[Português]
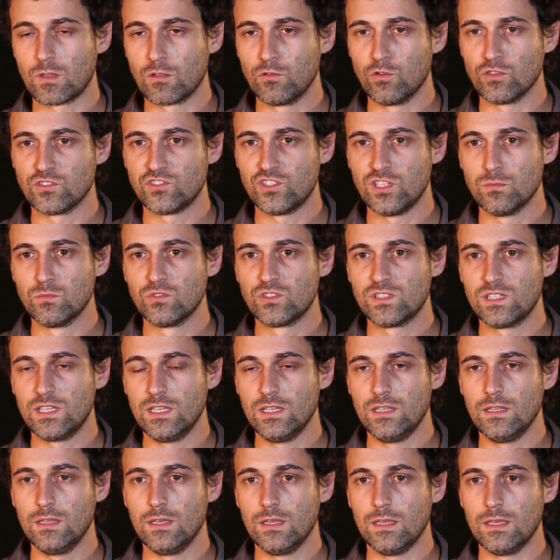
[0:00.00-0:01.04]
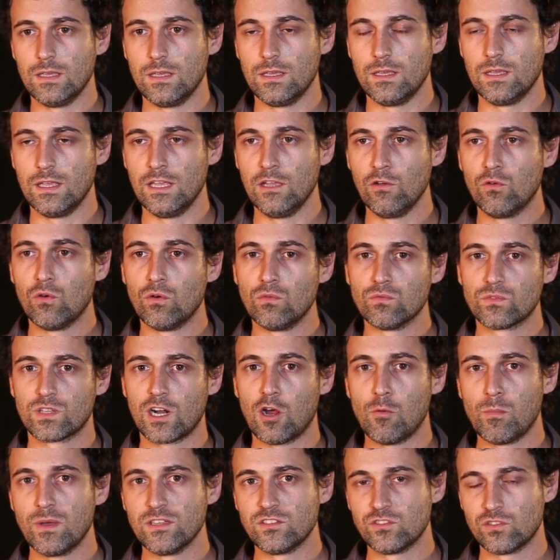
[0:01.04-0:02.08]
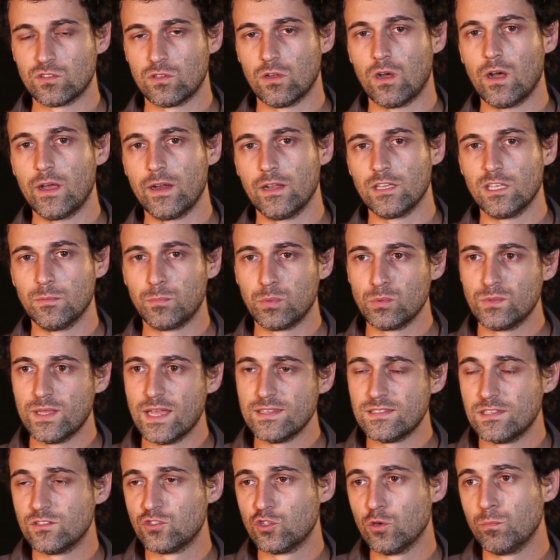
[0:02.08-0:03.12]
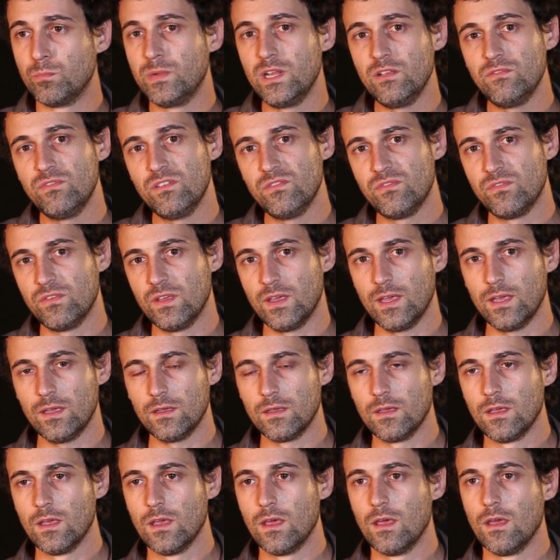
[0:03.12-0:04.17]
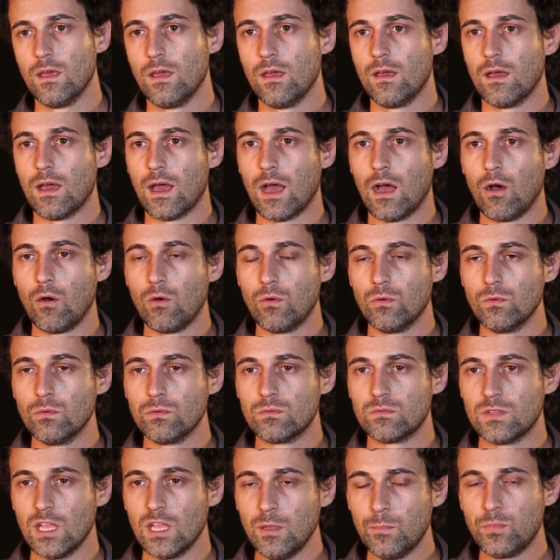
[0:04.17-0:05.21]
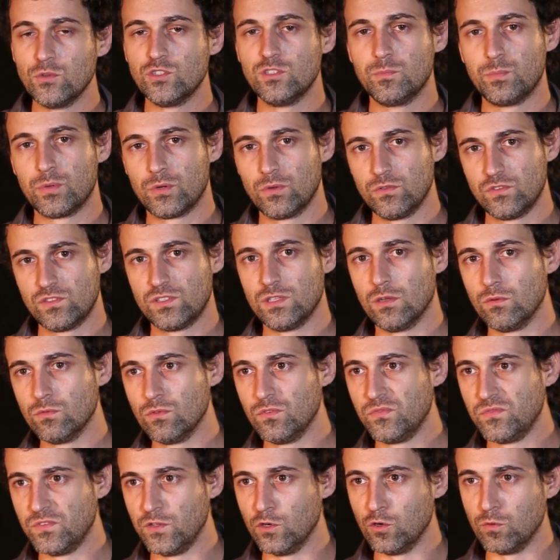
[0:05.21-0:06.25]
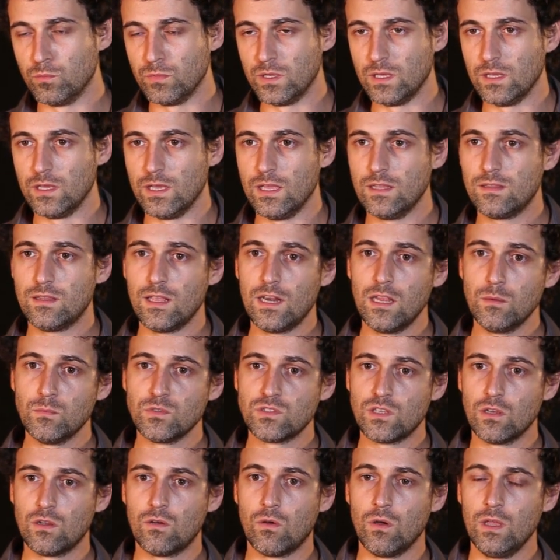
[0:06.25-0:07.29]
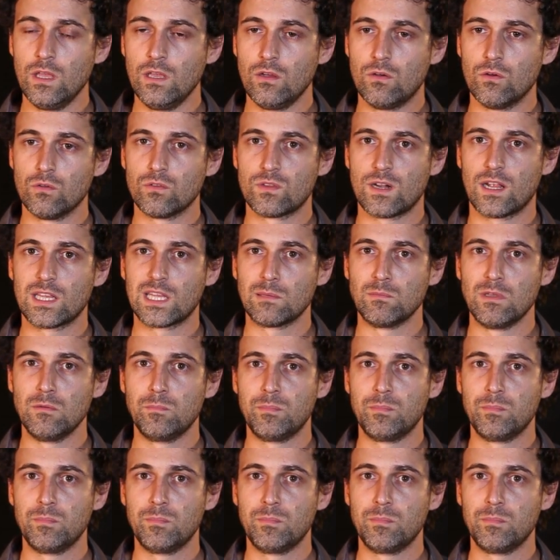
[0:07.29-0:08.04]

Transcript: Nós tínhamos que encontrar uma história que pudesse sobreviver ao tempo de produção do filme. E teríamos que encontrar também